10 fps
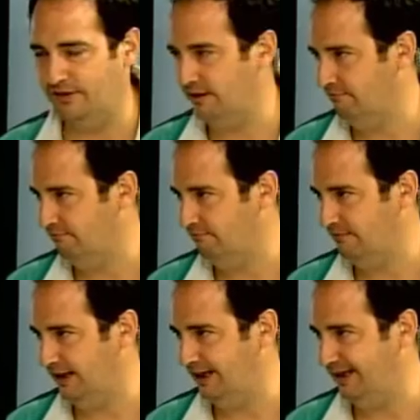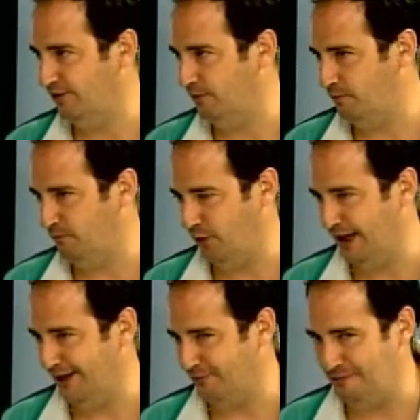allí y no fui
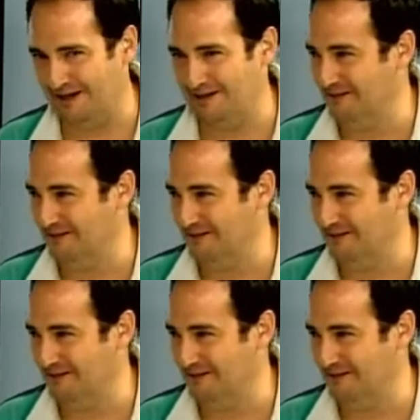a la cueva.